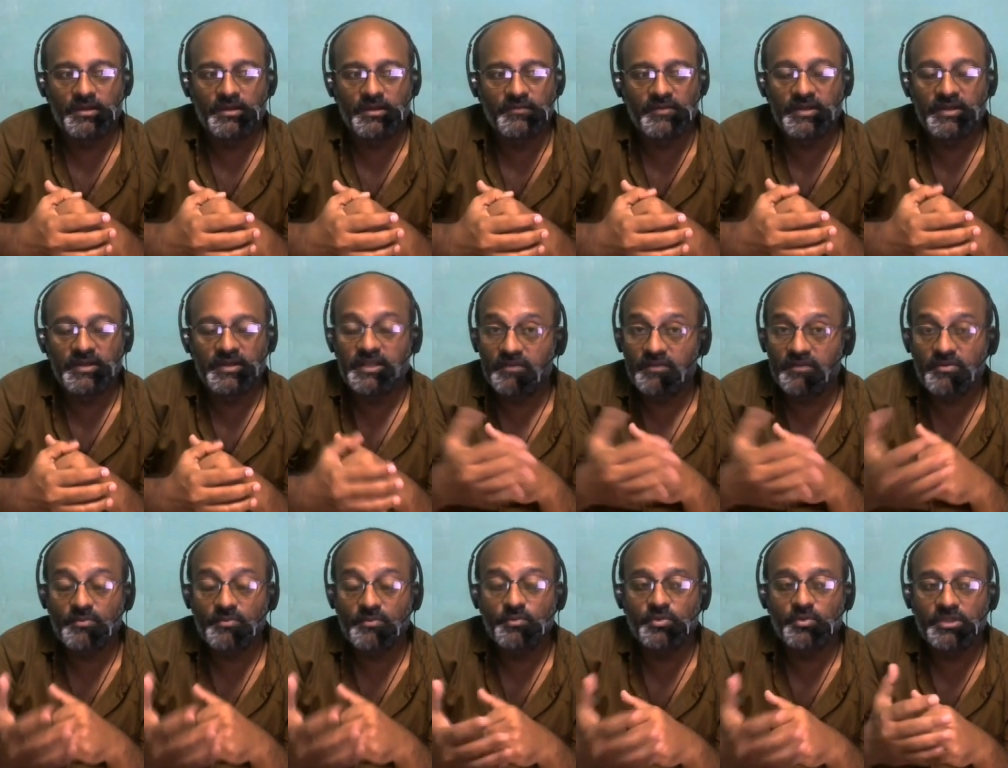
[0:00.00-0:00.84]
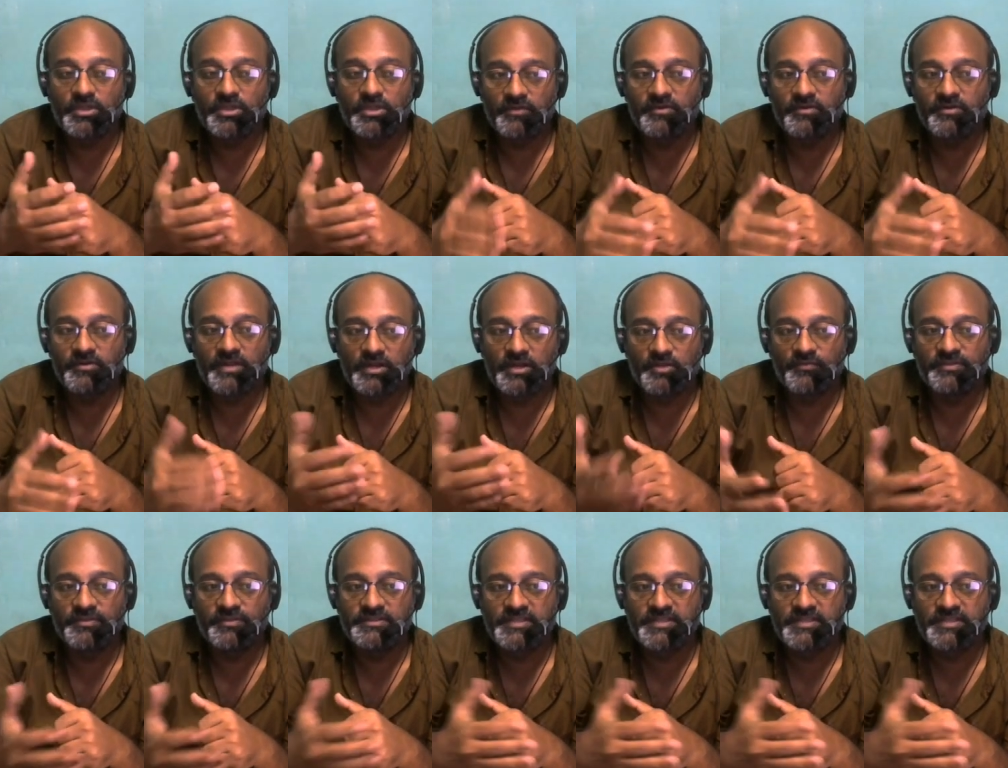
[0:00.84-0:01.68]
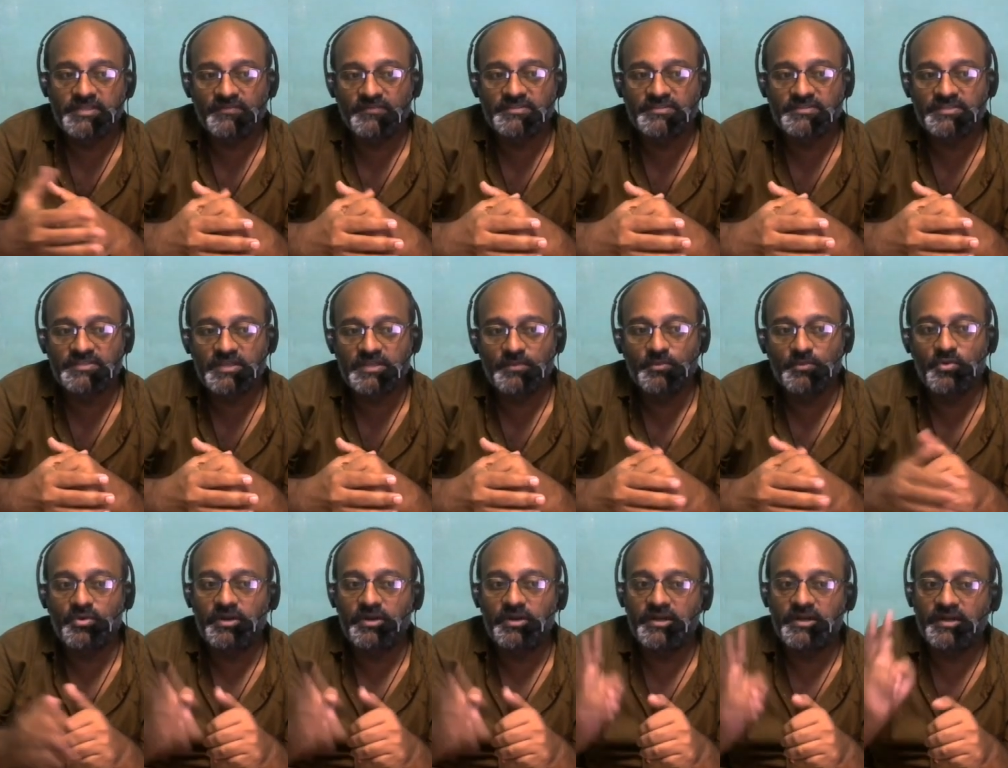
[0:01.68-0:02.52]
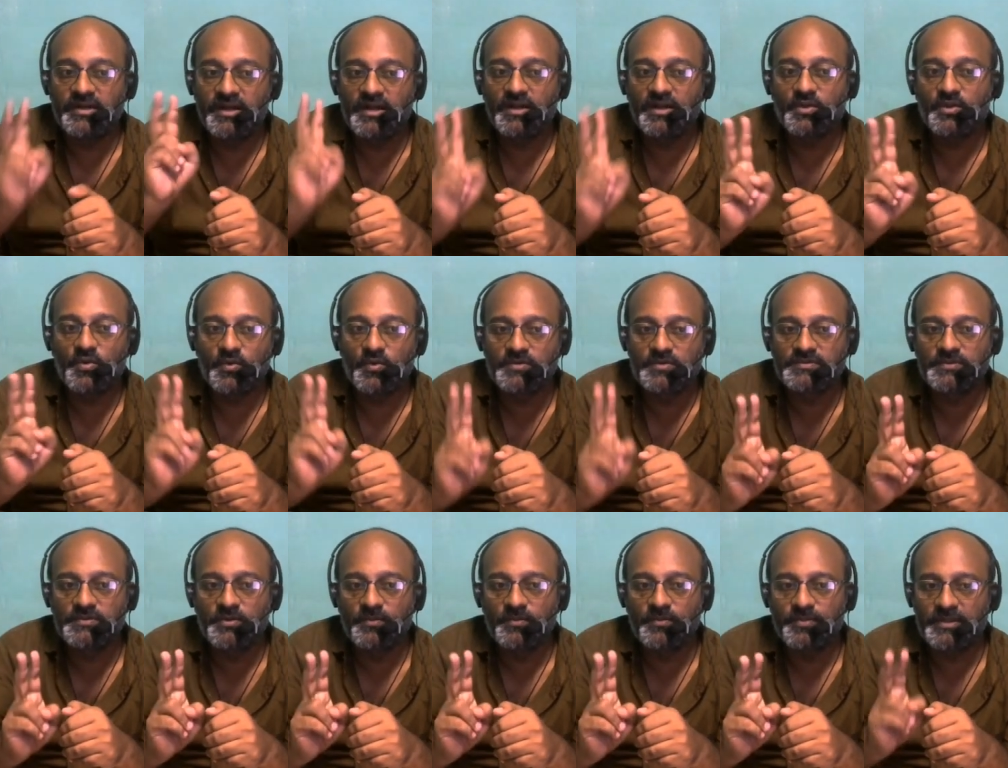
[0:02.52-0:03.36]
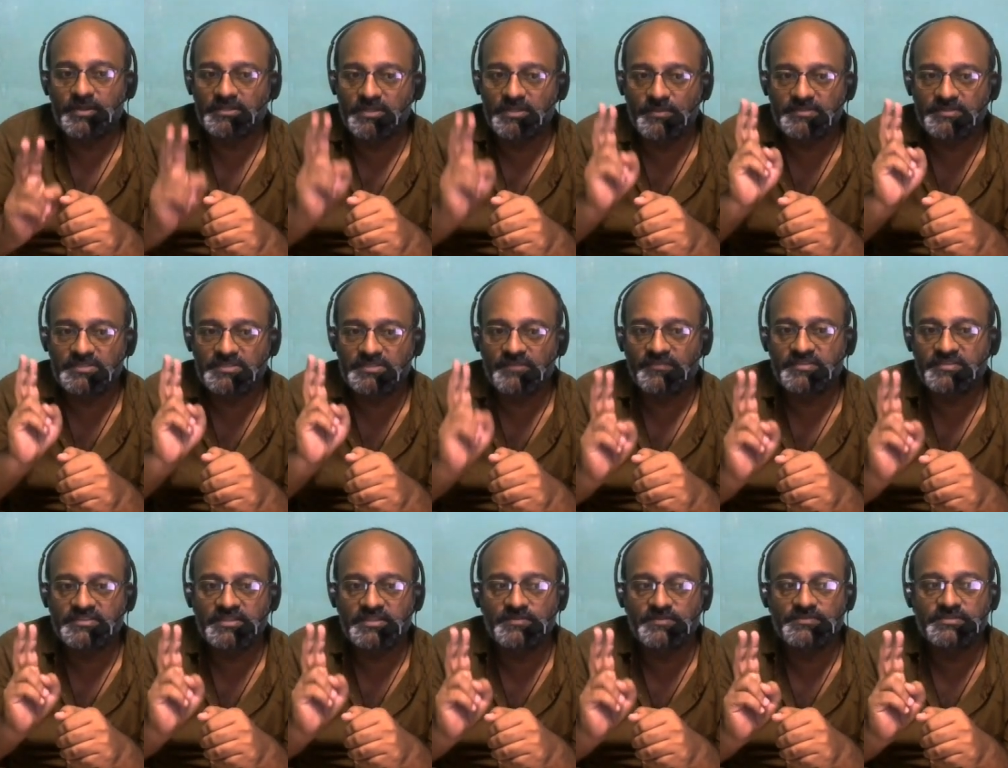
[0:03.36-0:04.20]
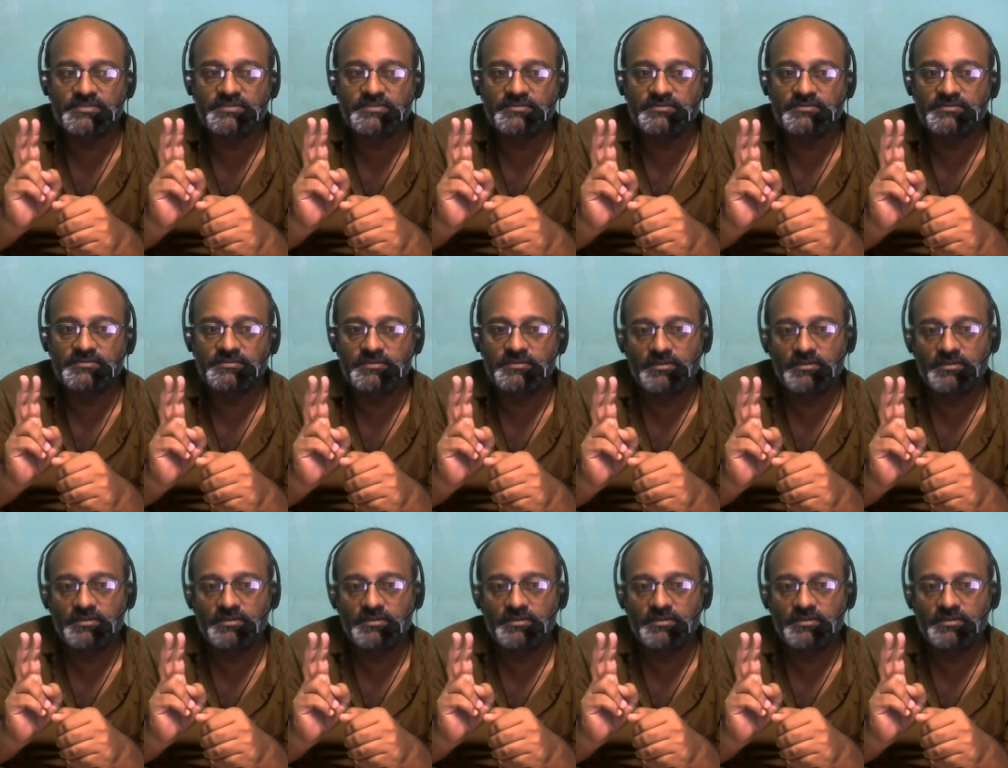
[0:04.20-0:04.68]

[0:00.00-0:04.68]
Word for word: రెండు వేల ఇరవై మూడు ఇరవై నాలుగు విద్యా సంవత్సరంలో రెండేళ్ల కోర్సులో ప్రథమ సంవత్సరం